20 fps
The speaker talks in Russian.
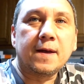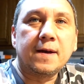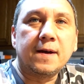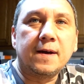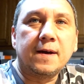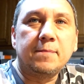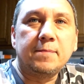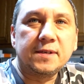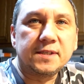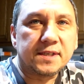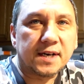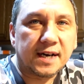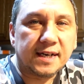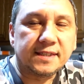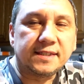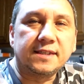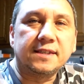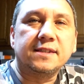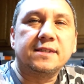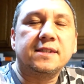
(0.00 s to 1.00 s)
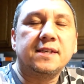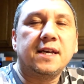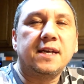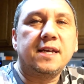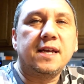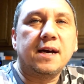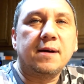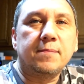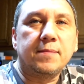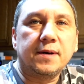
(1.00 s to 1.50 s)
Э, без разницы,
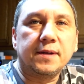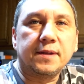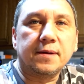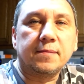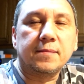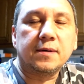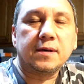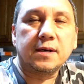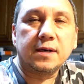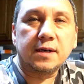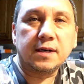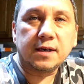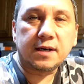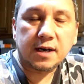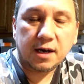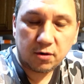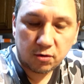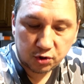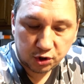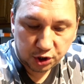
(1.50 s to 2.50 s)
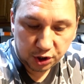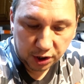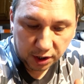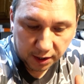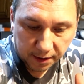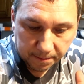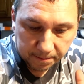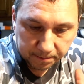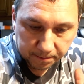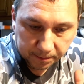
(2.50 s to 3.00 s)
я не об этом. Э,
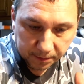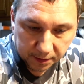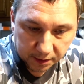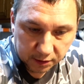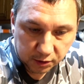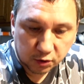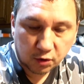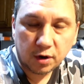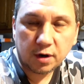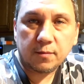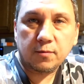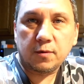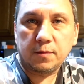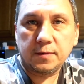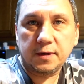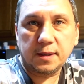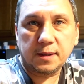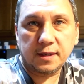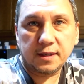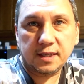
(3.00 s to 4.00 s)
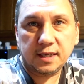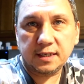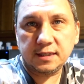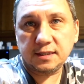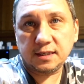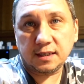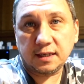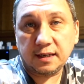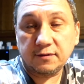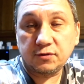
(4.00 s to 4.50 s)
короче, скоро будем делать
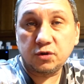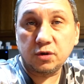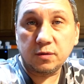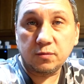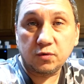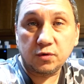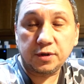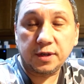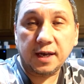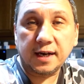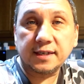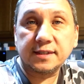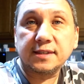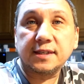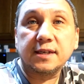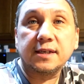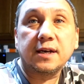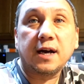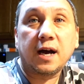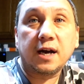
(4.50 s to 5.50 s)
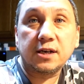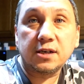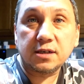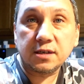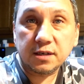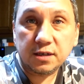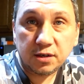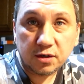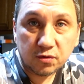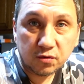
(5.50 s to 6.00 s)
тест, тогда все и будет ясно. А
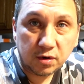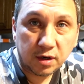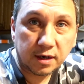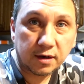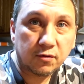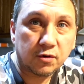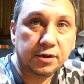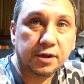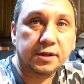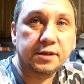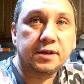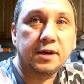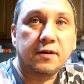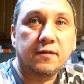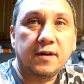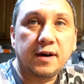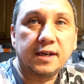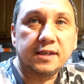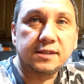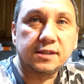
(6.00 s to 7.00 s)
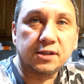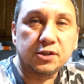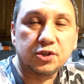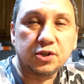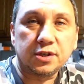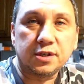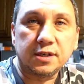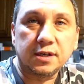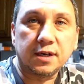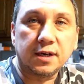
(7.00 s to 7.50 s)
э, Юля вот открывает,
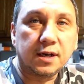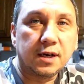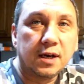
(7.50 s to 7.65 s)
слышите,